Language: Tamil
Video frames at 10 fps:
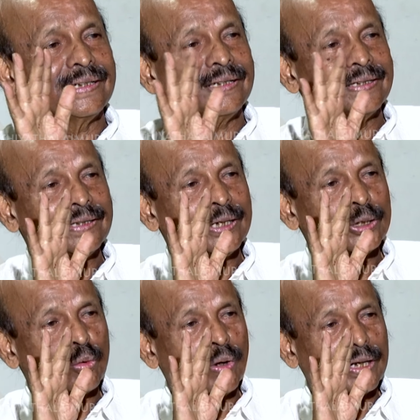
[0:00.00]

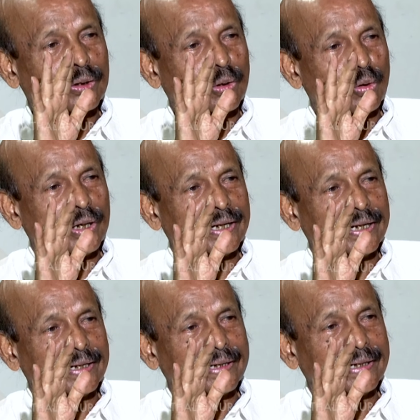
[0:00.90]
இந்துத்துவ
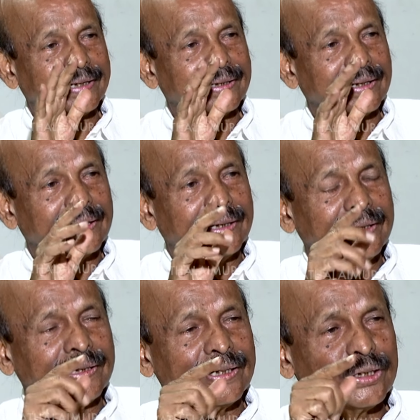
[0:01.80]
தொண்டர்களுக்கு
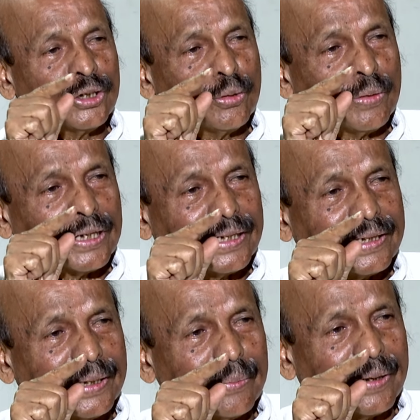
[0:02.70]
இந்து
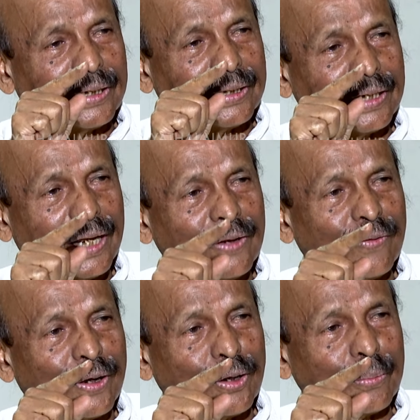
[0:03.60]
மதத்தை மட்டும்தான் ஃபாலோ